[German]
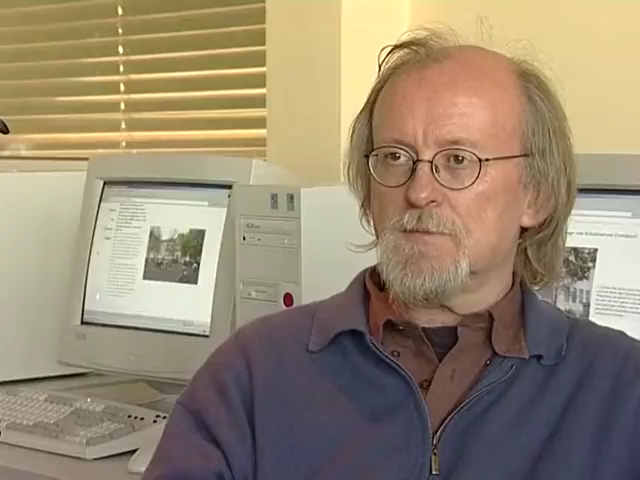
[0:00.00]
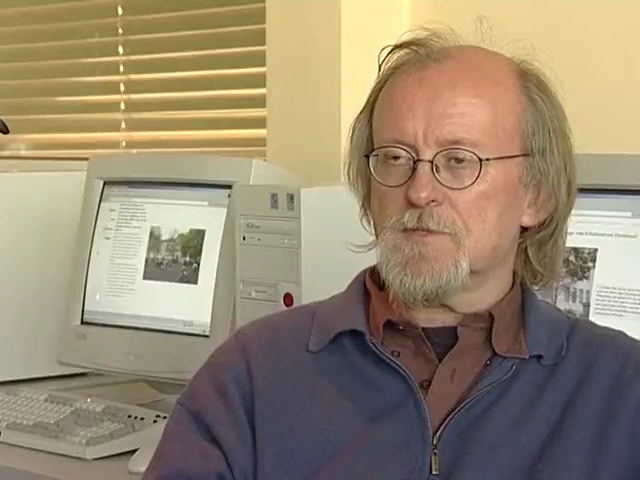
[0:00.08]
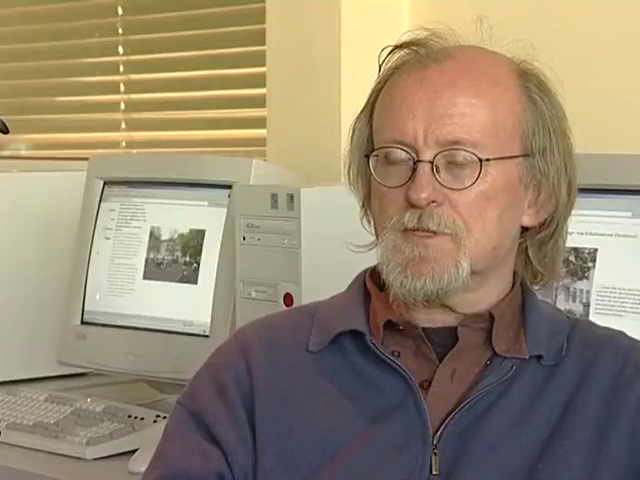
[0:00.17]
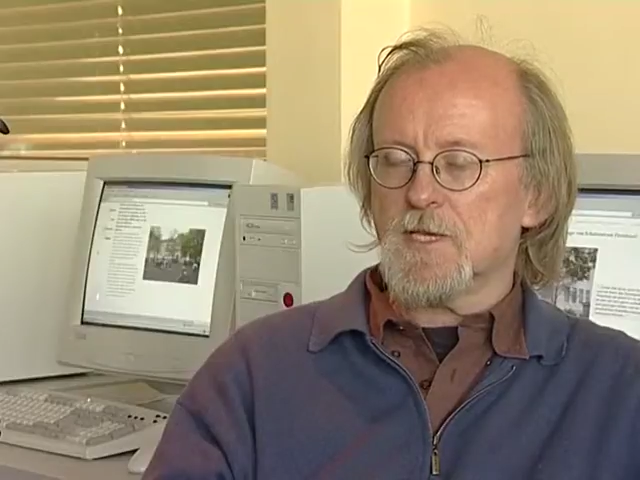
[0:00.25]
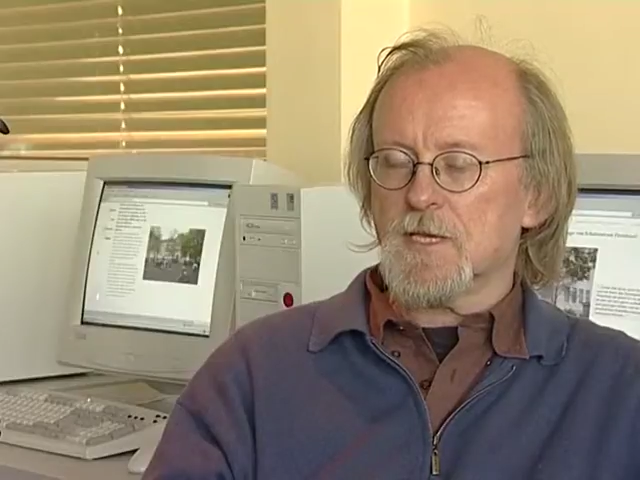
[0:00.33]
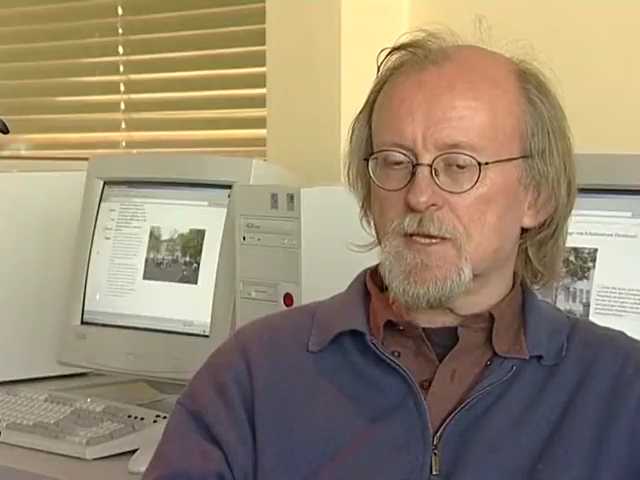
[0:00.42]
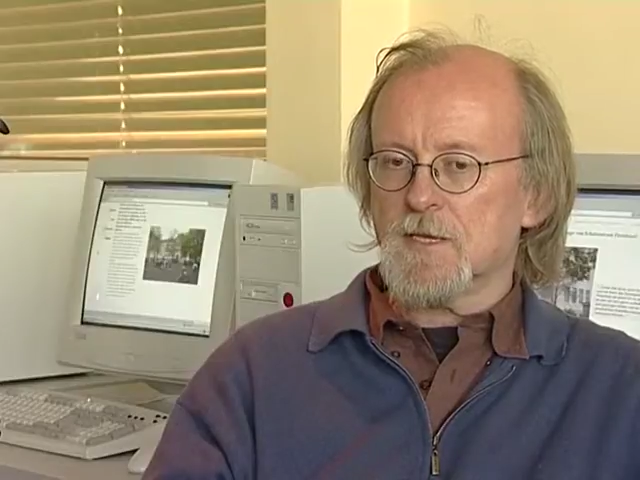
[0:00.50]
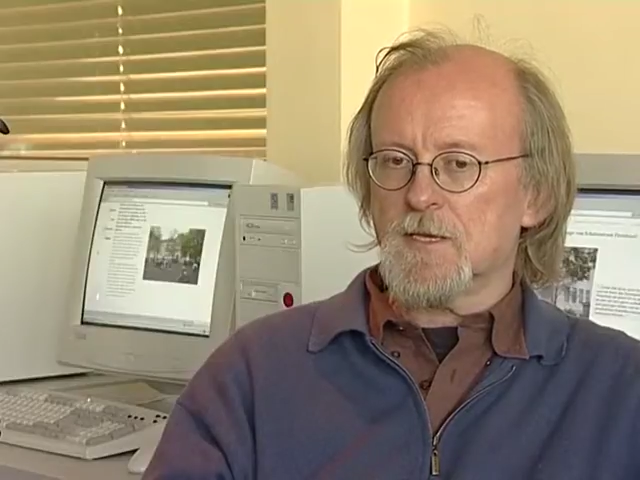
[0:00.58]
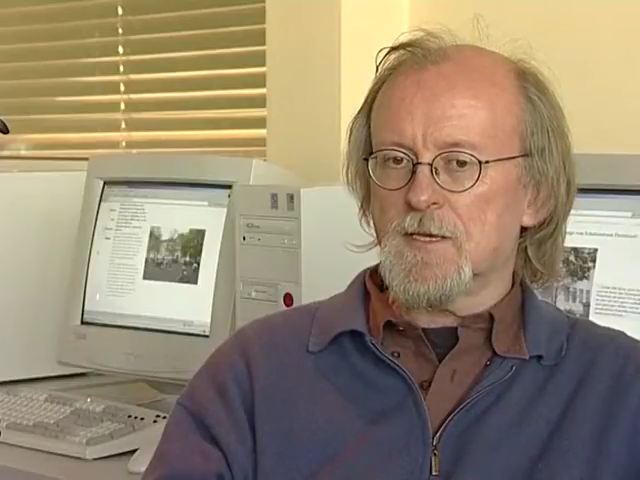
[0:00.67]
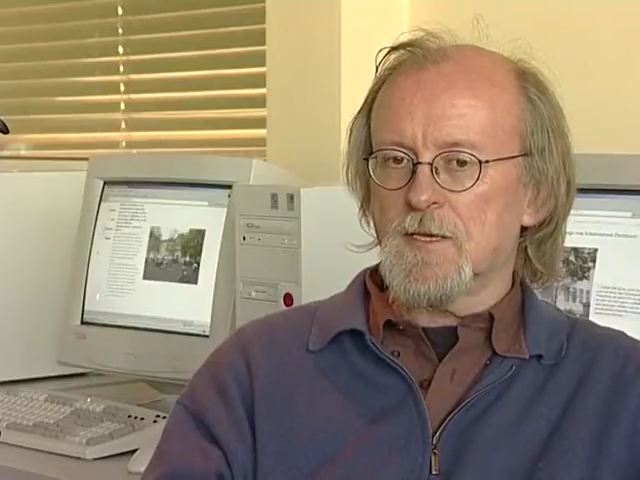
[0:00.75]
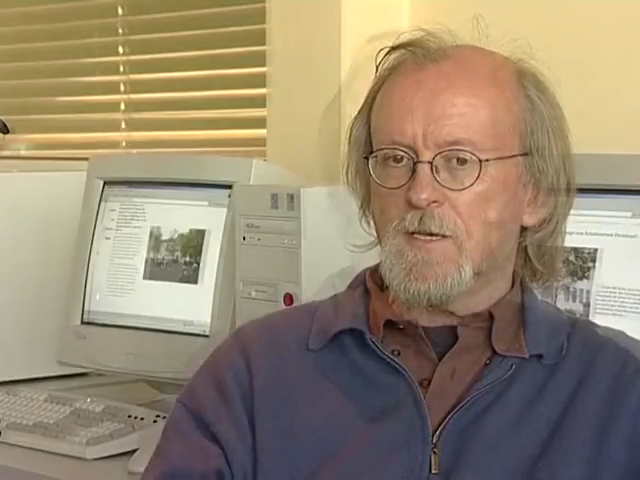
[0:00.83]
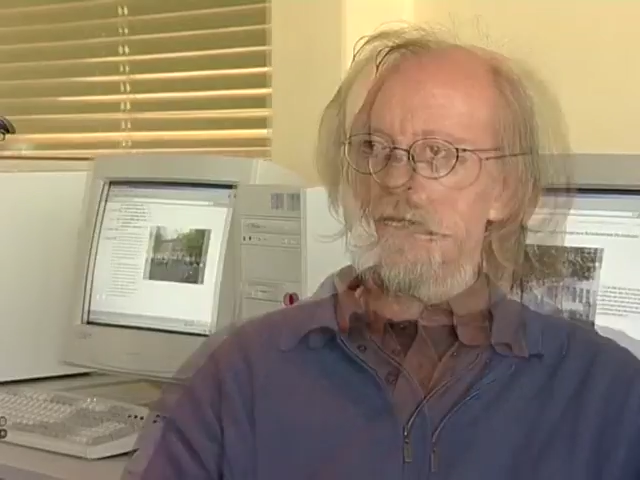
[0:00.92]
zu decken.
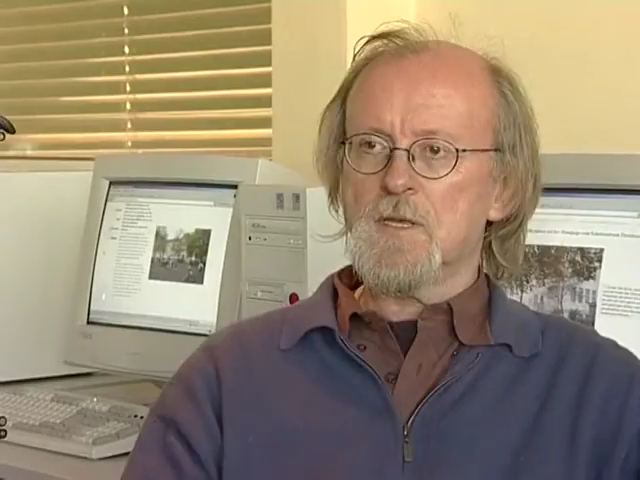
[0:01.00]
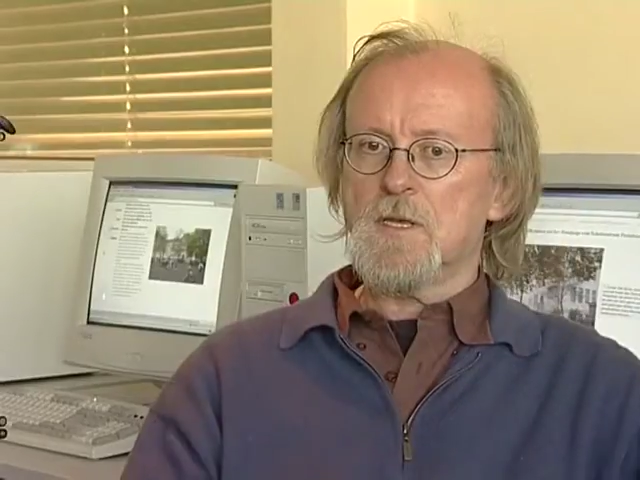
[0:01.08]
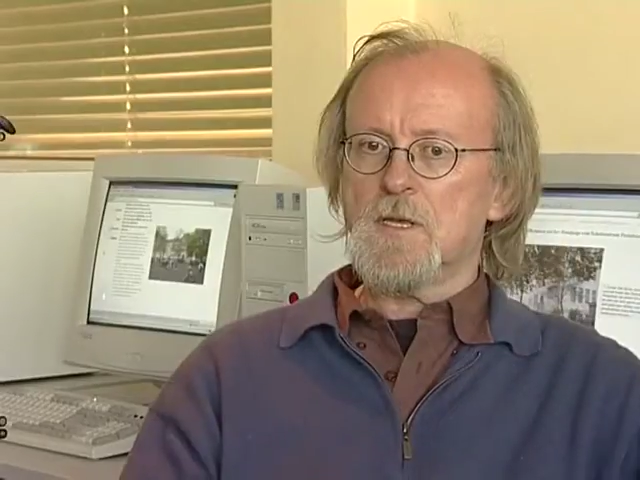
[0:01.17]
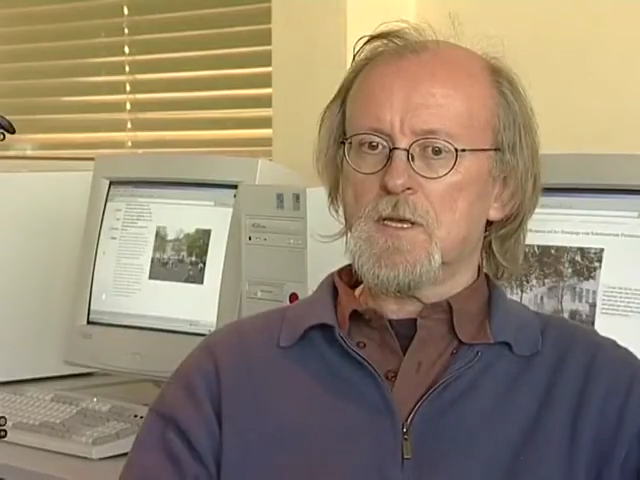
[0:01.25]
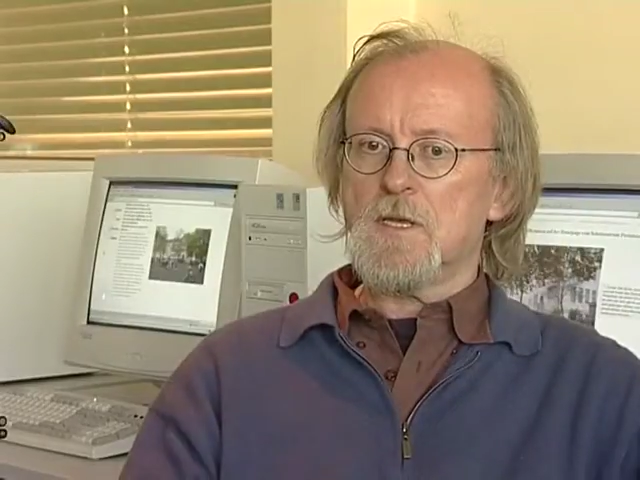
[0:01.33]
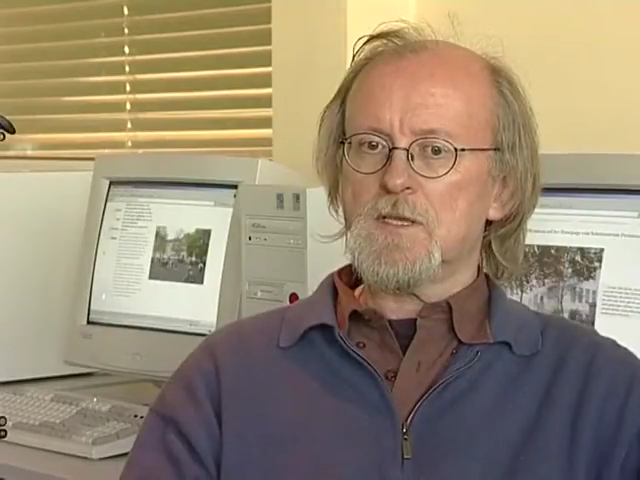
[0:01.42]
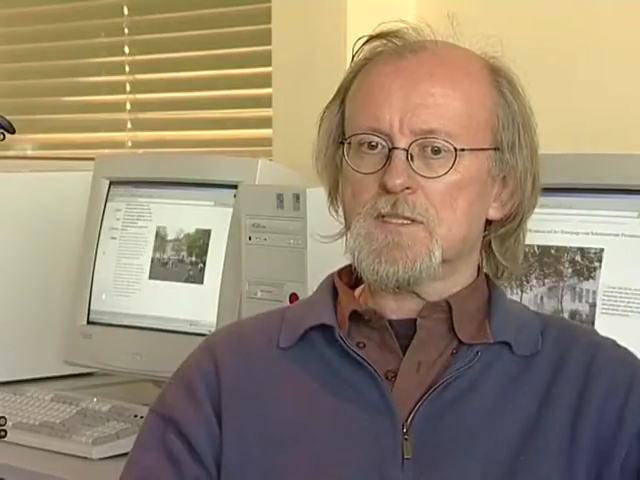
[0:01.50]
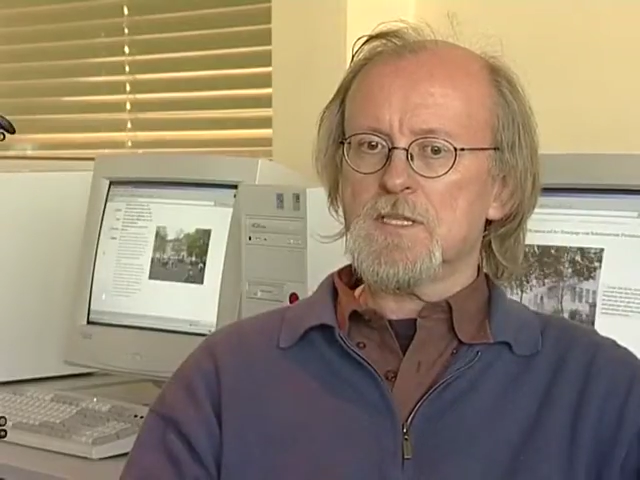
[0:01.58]
Es